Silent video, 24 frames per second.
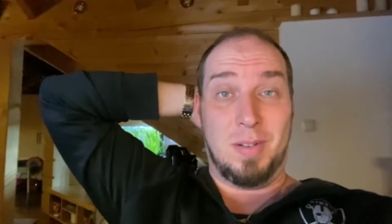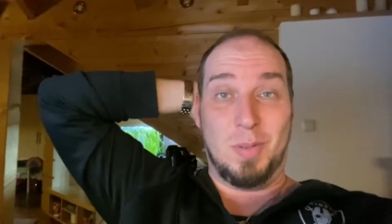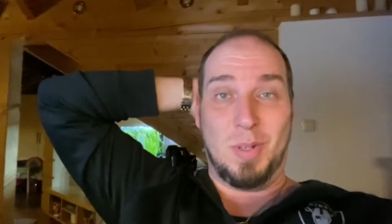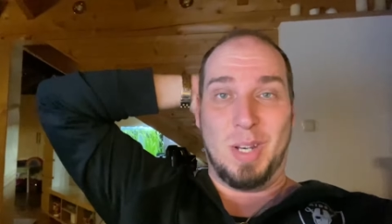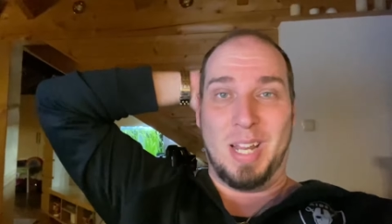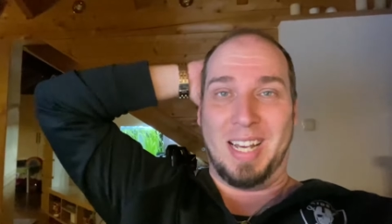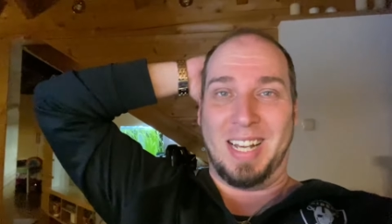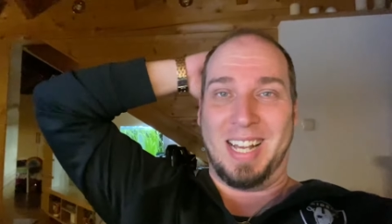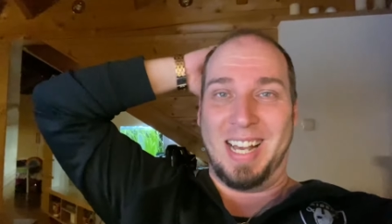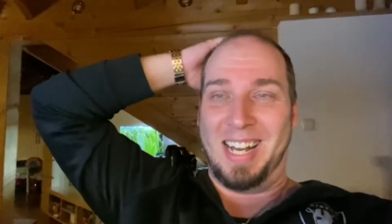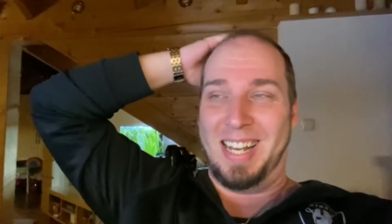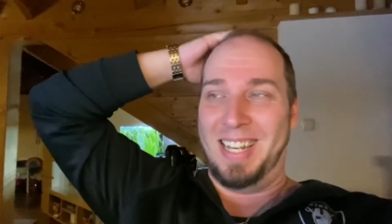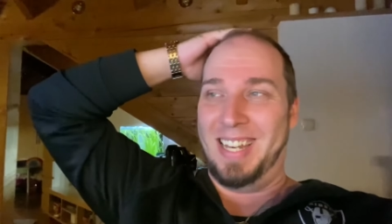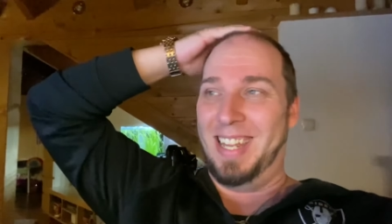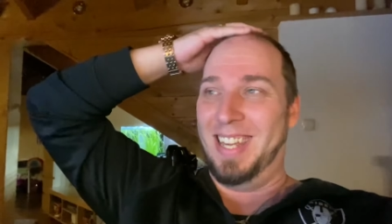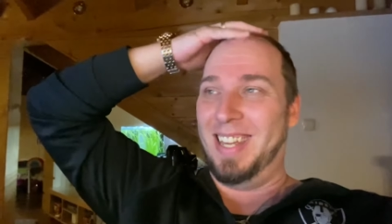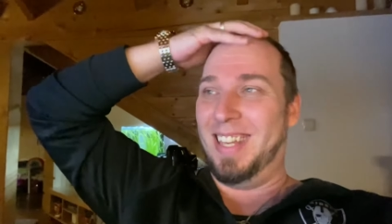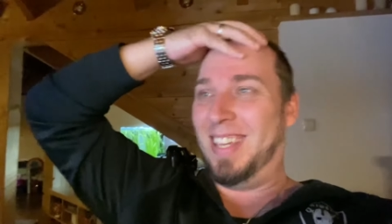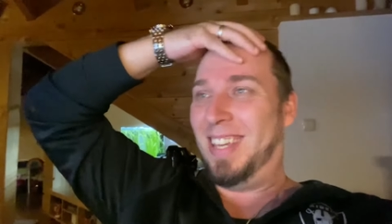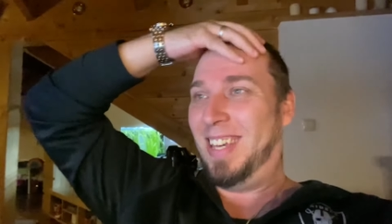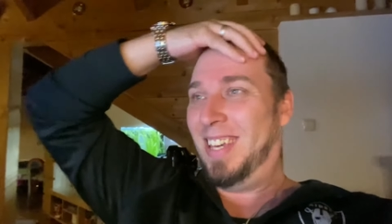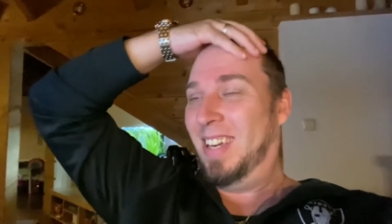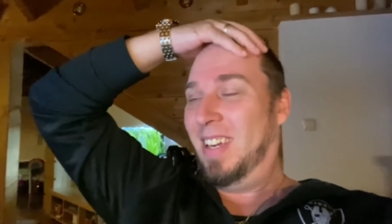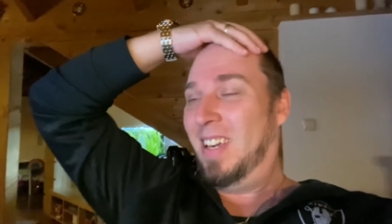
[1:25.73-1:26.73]
oder gar
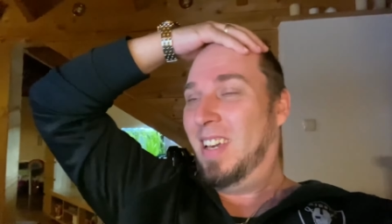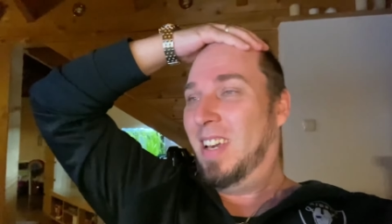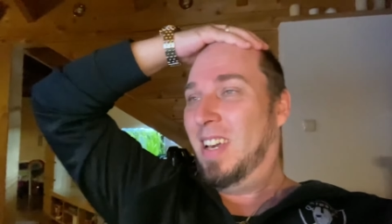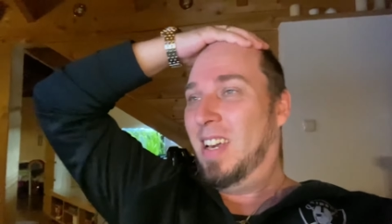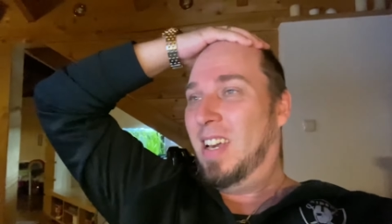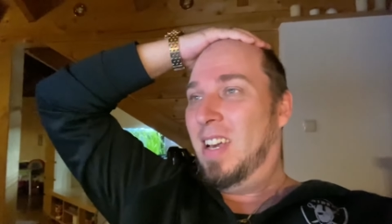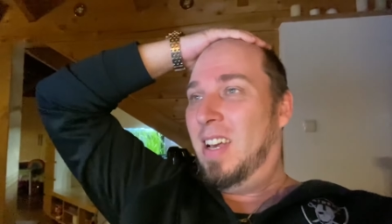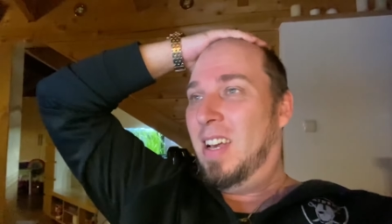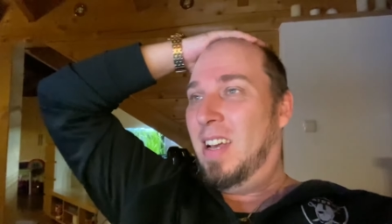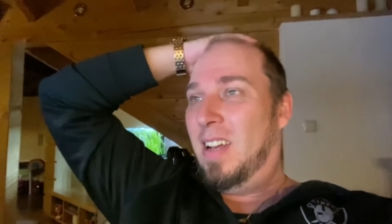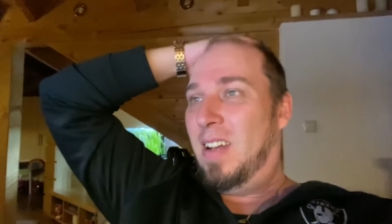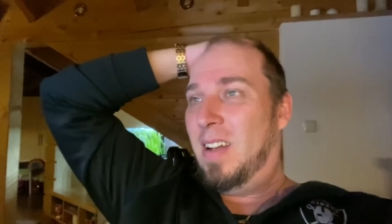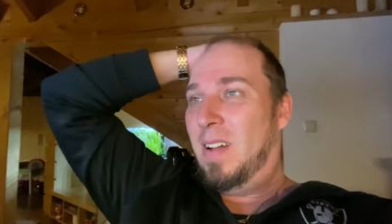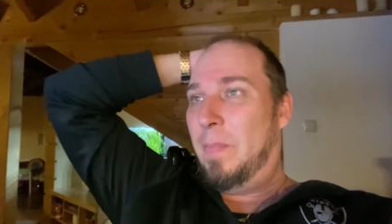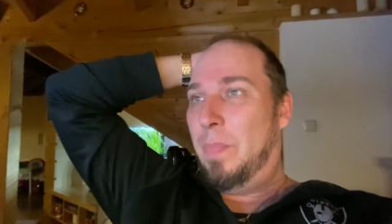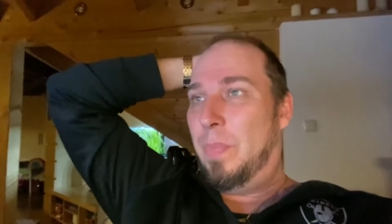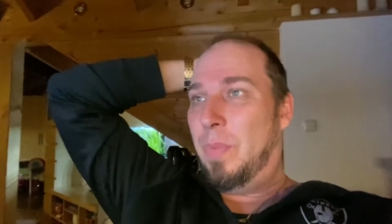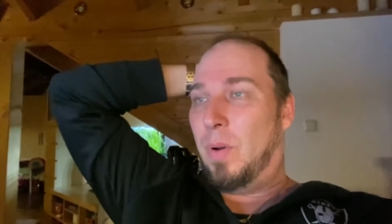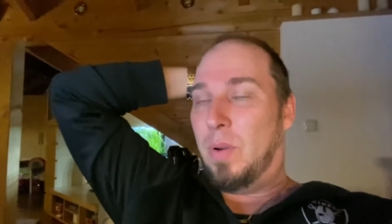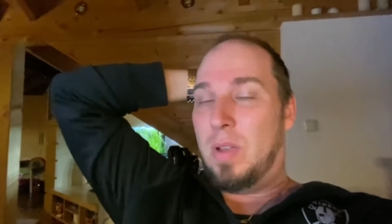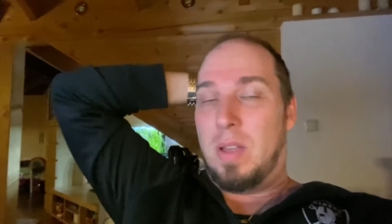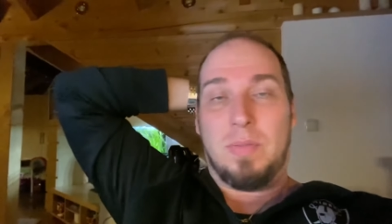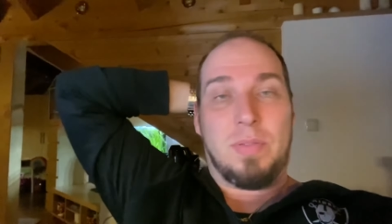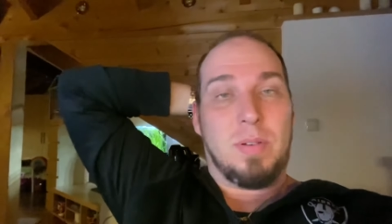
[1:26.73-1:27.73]
nicht,
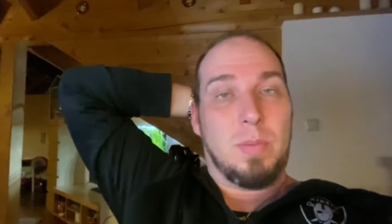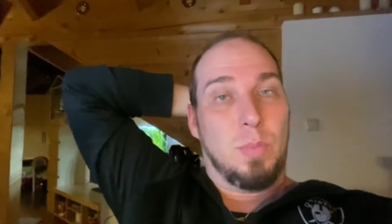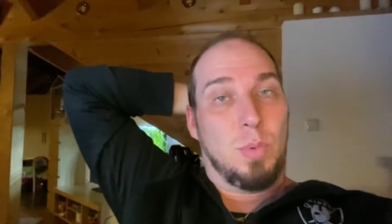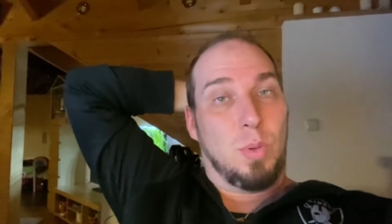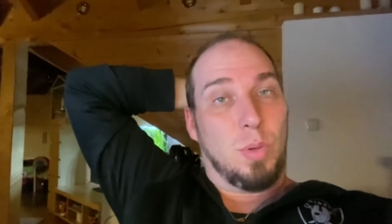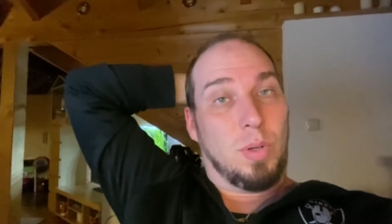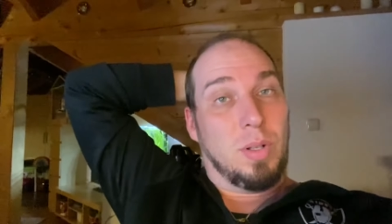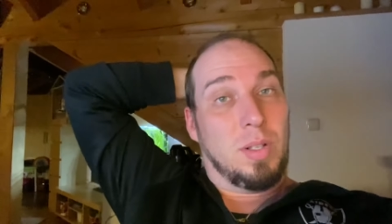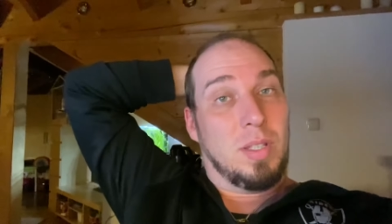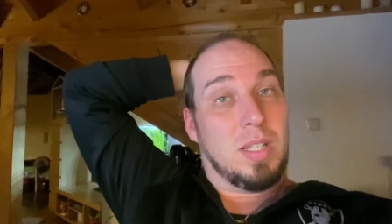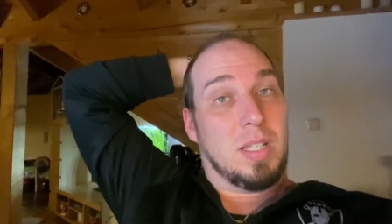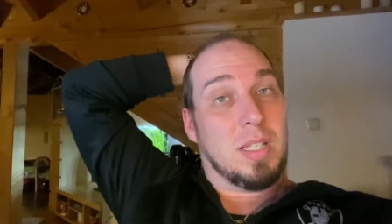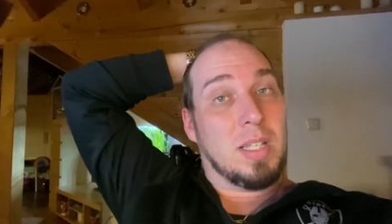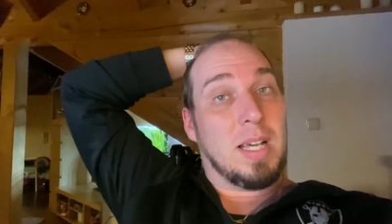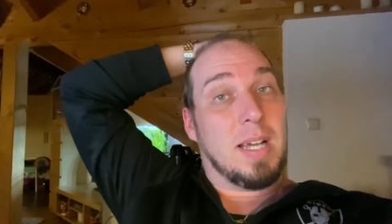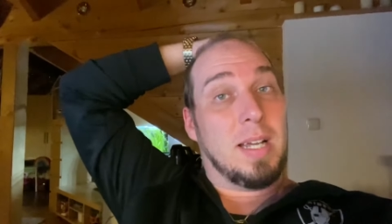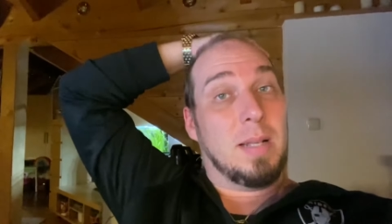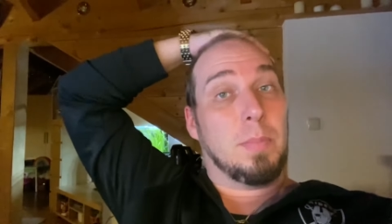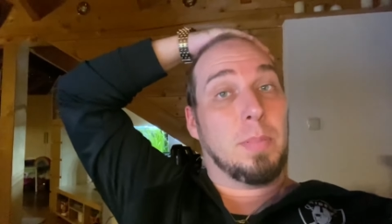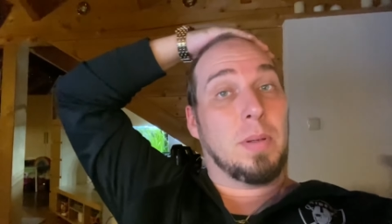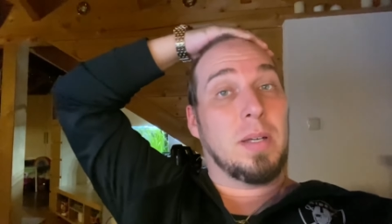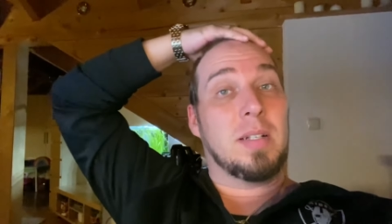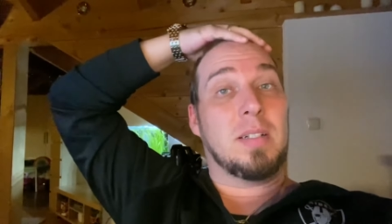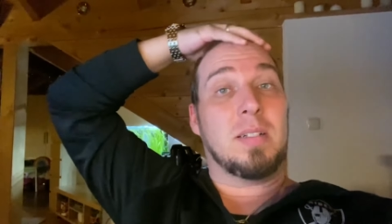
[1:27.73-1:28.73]
ähm, euer Vermögen in
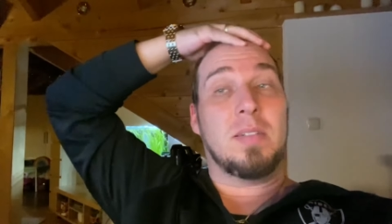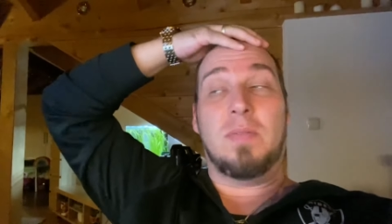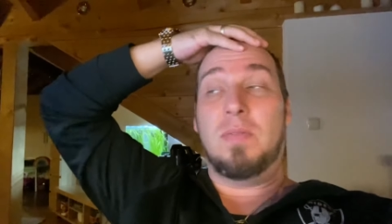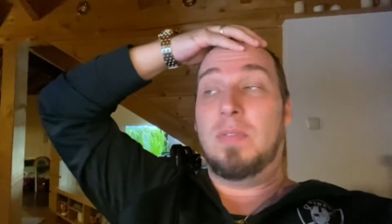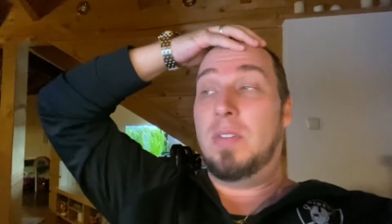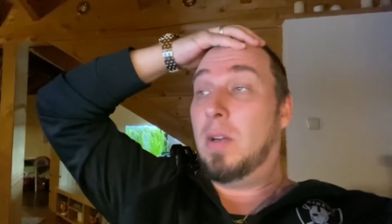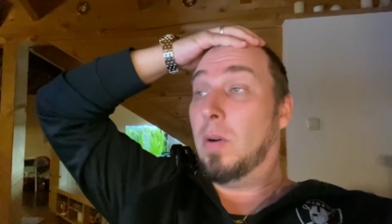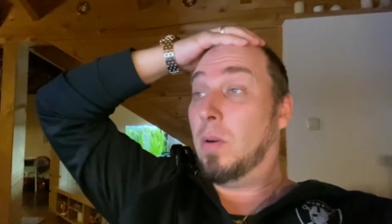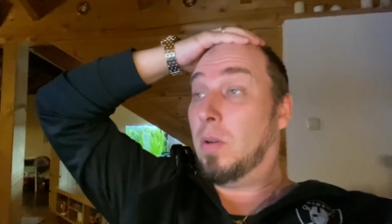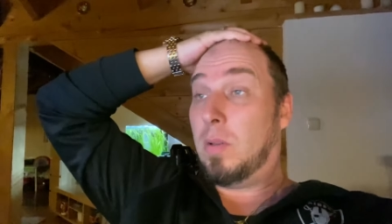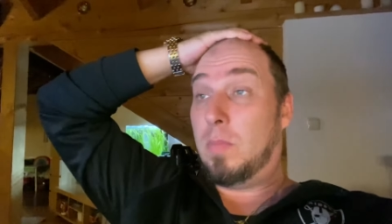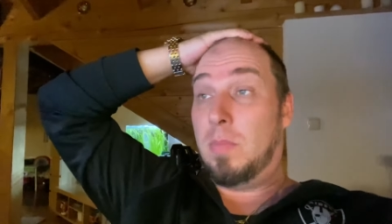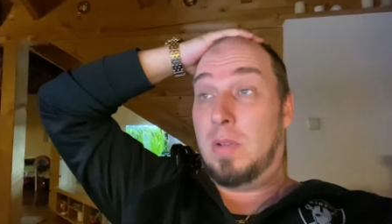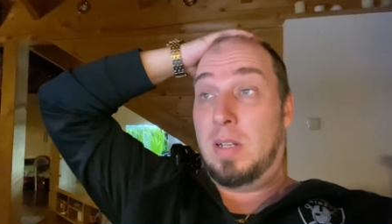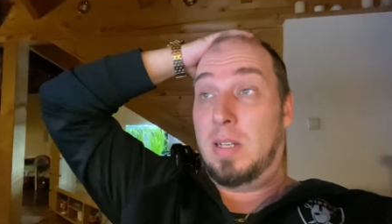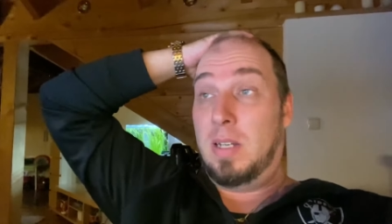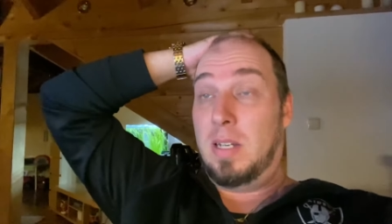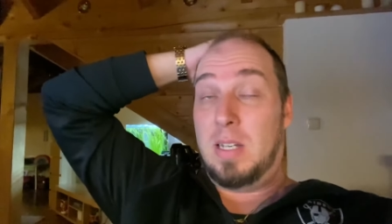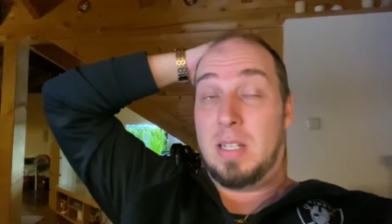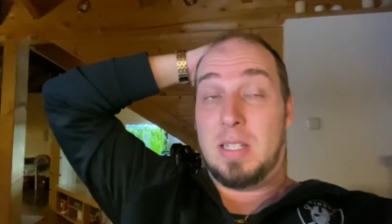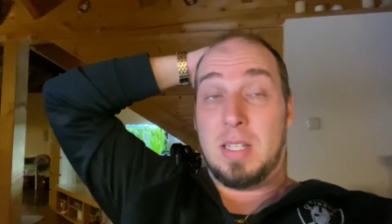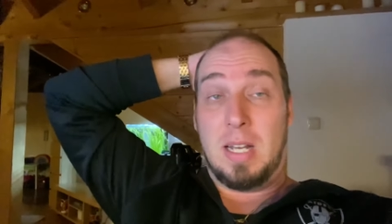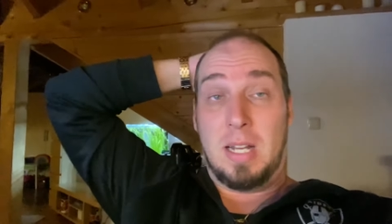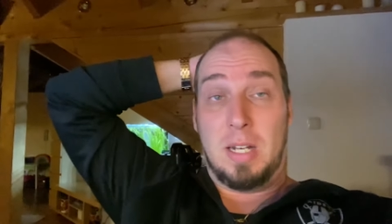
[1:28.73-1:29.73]
Sicherheit bringt, wie auch immer
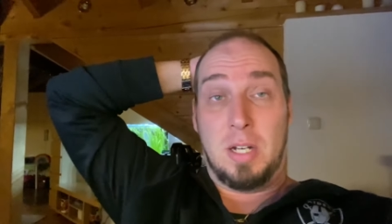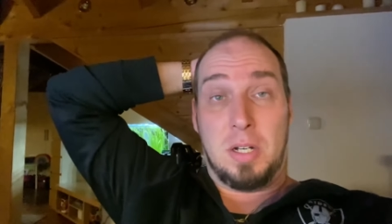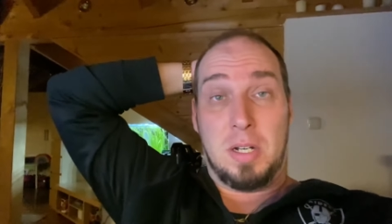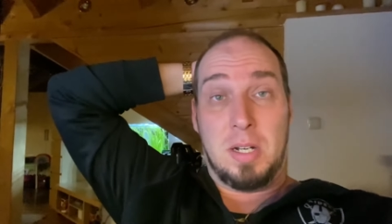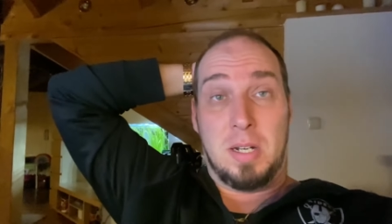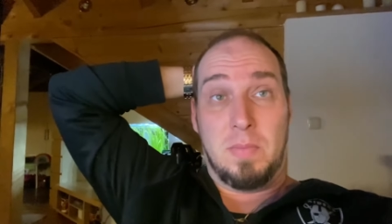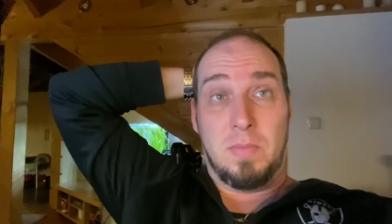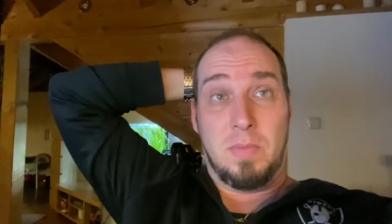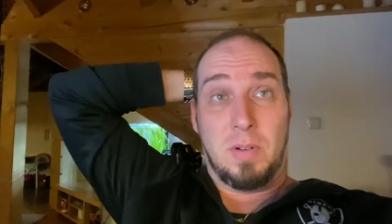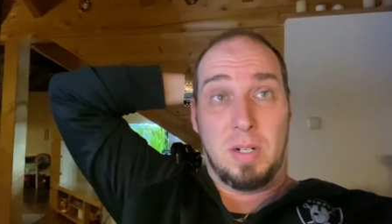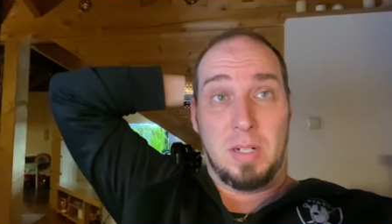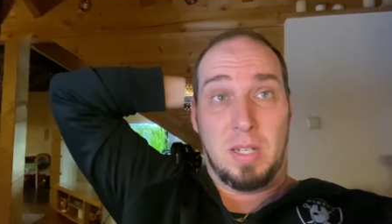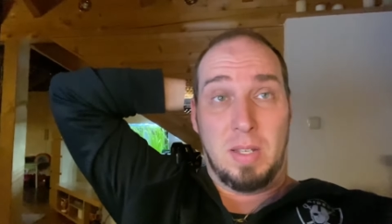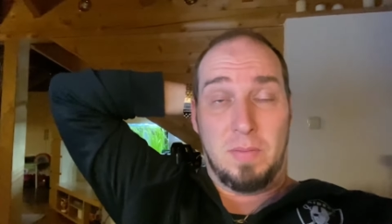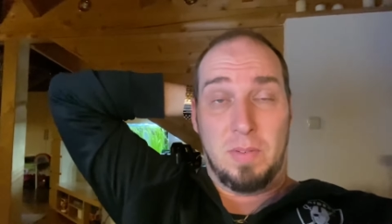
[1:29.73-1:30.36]
ihr das anstellen wollt.